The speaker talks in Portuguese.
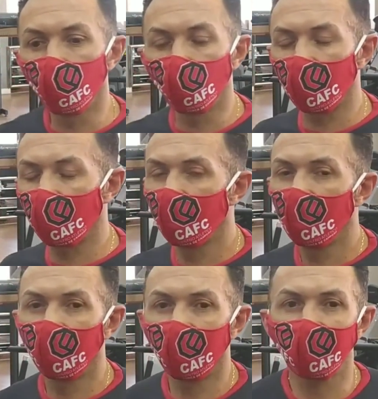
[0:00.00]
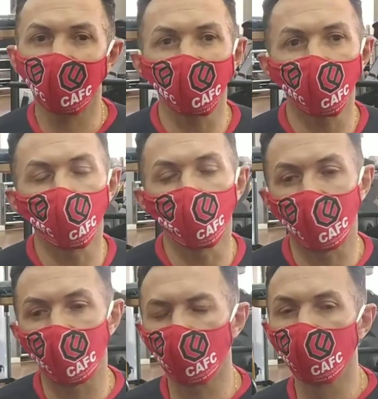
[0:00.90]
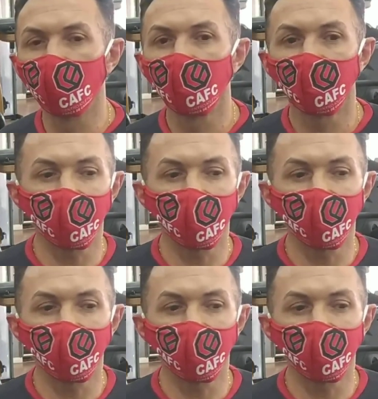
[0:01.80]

totem na entrada com álcool,